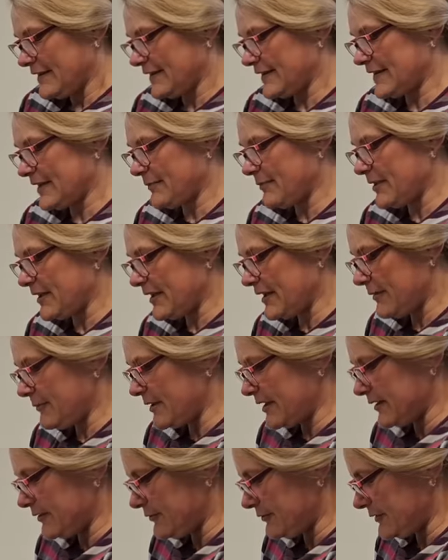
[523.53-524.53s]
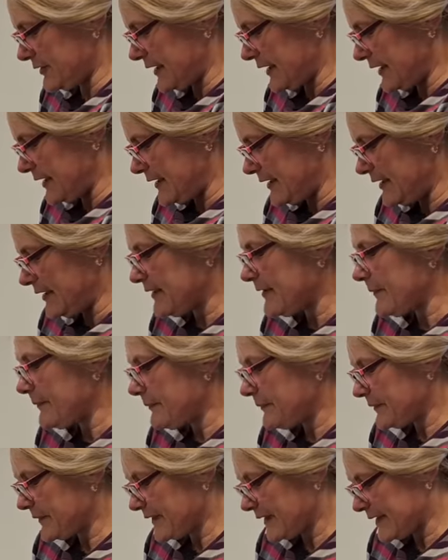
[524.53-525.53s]
zabieram je tutaj
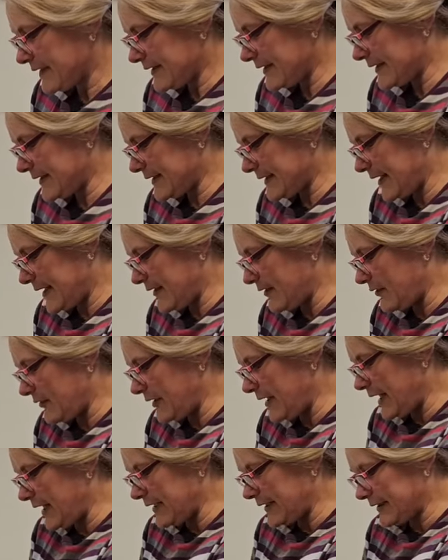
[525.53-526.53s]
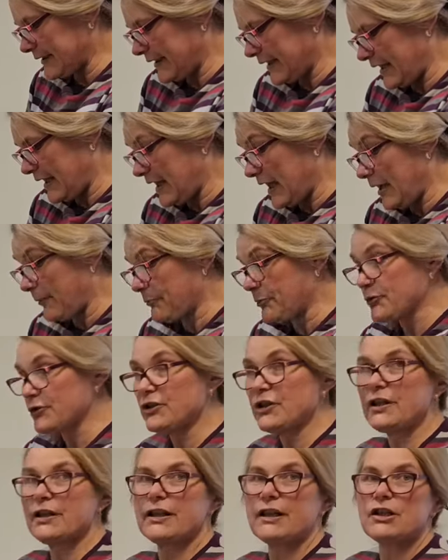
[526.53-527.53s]
z tego garnka, a
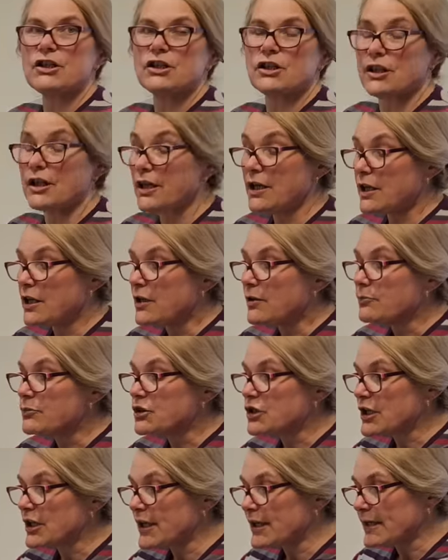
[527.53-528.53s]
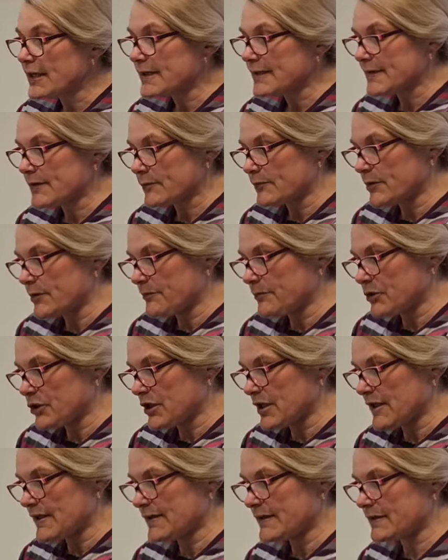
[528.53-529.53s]
później resztę przeleję sobie
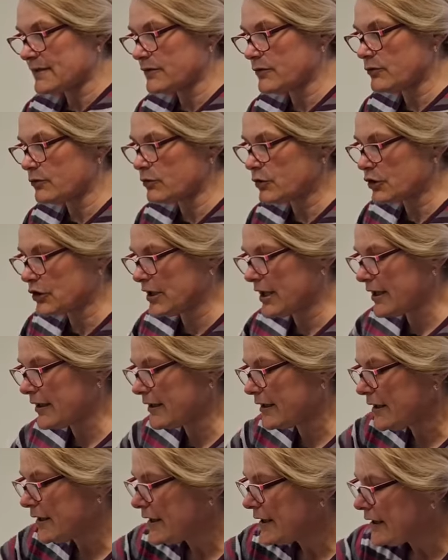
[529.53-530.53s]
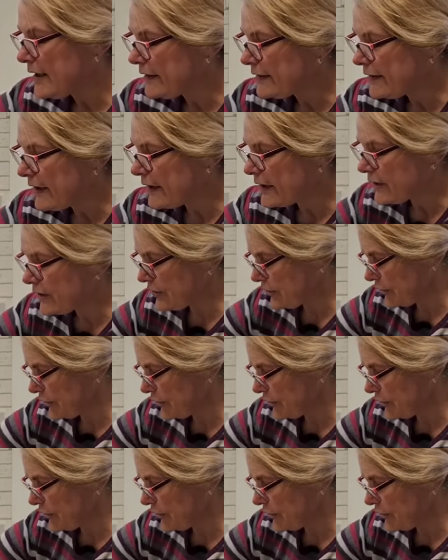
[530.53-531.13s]
przez druszlak, tak